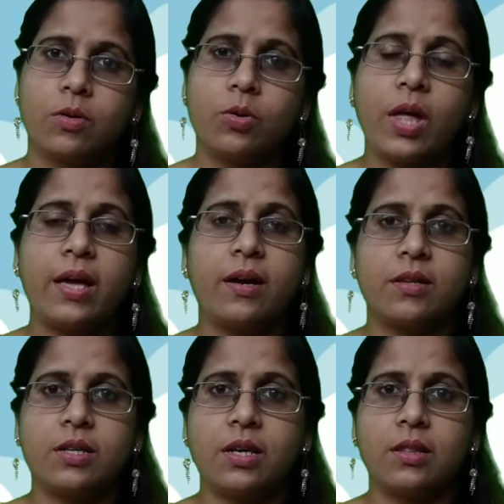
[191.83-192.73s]
खुदाई
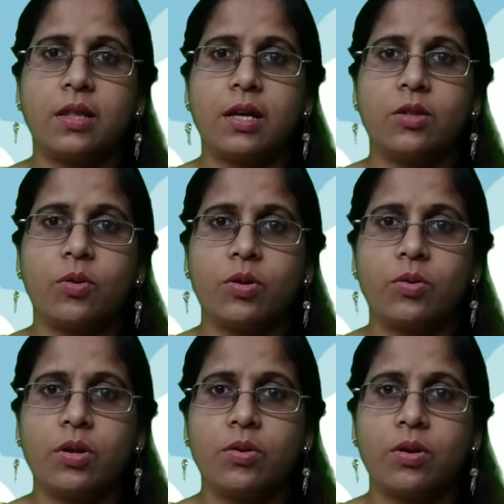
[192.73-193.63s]
करते जाता है थोड़ा
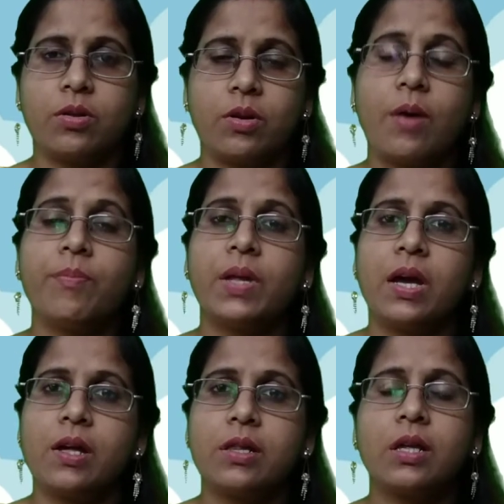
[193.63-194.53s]
थोड़ा थोड़ा थोड़ा
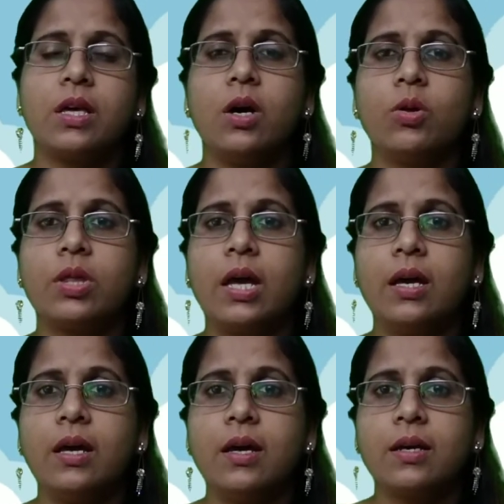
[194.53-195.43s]
ऐसे क्या होता
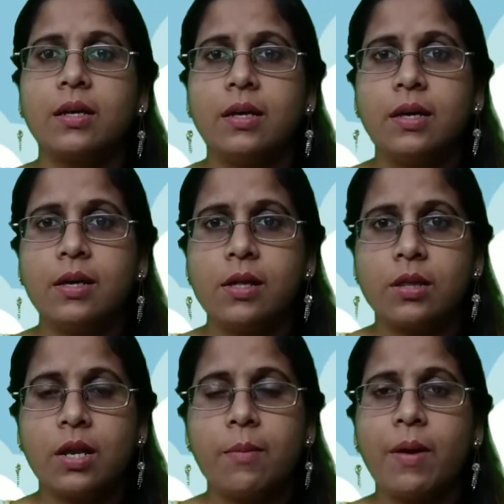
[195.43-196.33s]
है कि इस
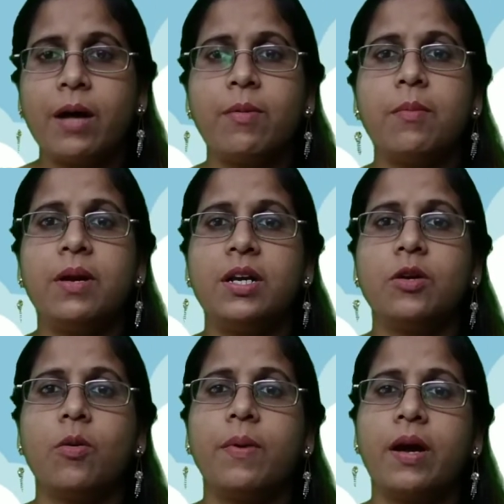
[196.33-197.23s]
तरह बार बार मिट्टी
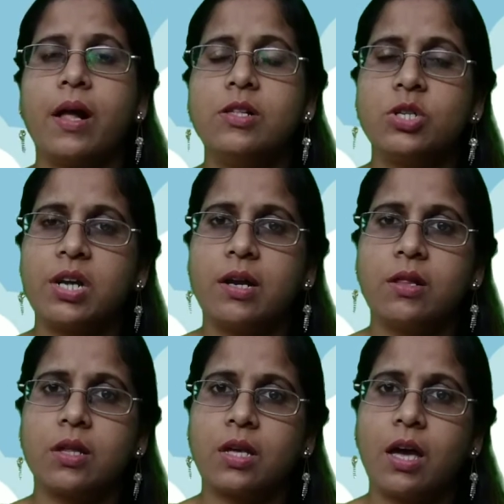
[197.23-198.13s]
के ऊपर हल चलाने
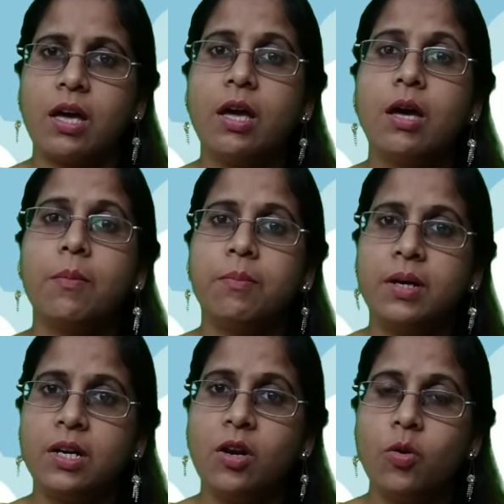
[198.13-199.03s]
से क्या है
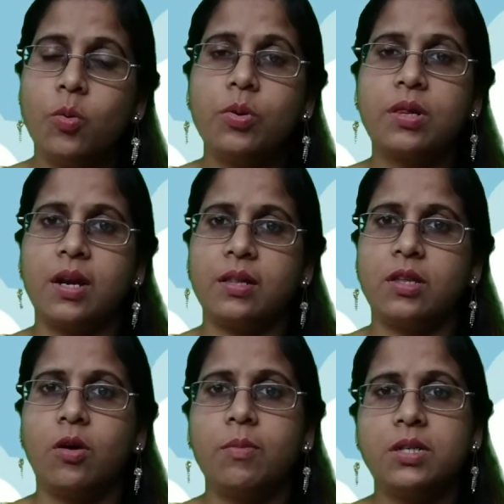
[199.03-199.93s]
मिट्टी लूज
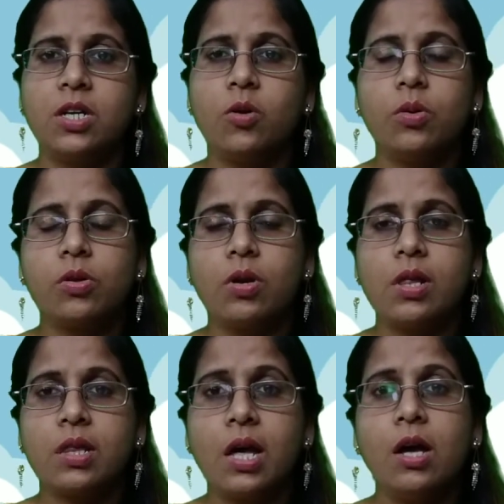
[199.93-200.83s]
रहती है मिट्टी लूज होने
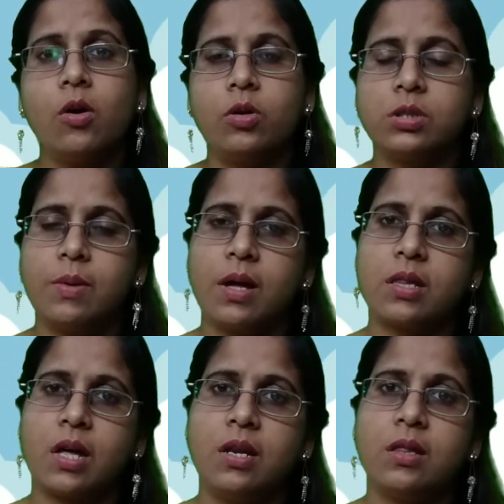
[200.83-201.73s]
से उसमें
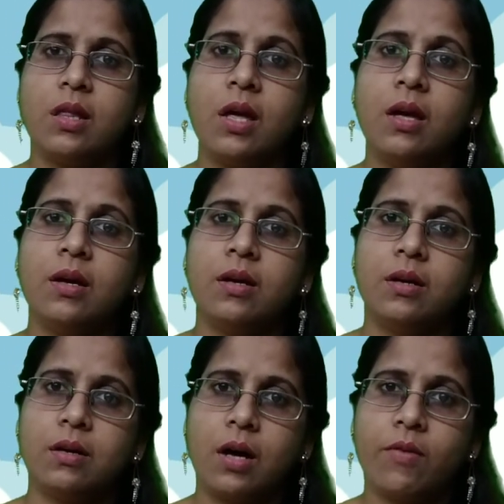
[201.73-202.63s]
आसानी से
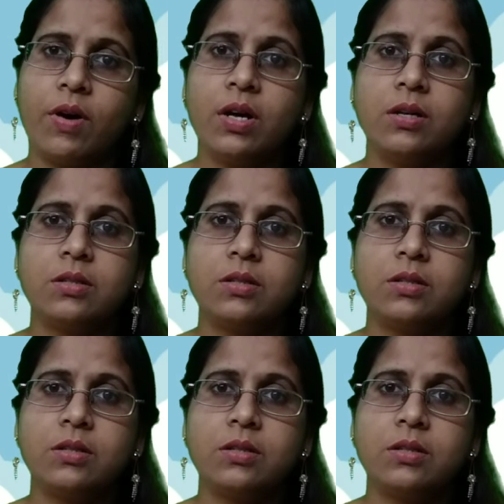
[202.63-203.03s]
हवा